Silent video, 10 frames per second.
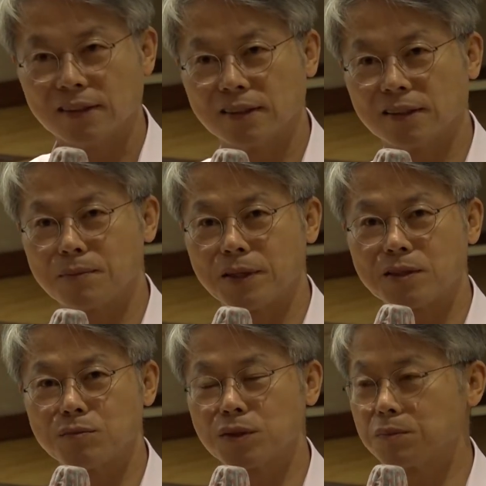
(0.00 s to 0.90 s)
이렇게
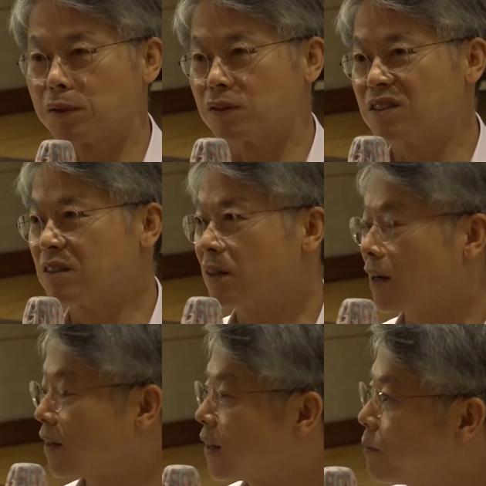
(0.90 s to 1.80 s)
말씀드리면
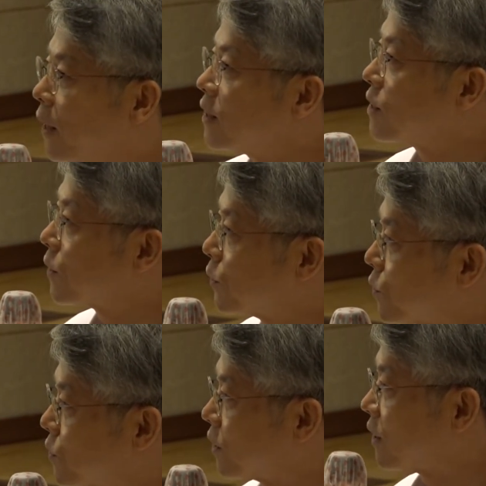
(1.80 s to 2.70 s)
지그당한테 많이
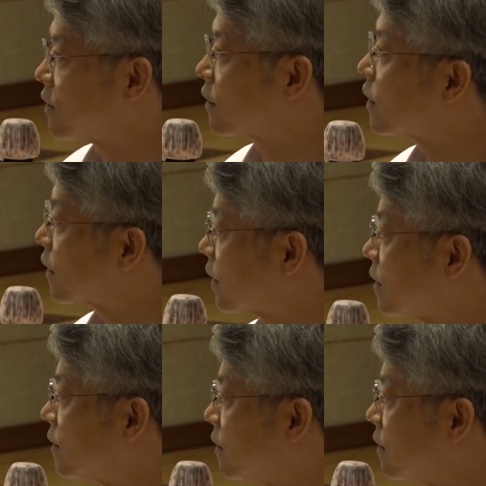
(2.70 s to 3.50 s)
찍어줬으니까 저렇게 얘기하는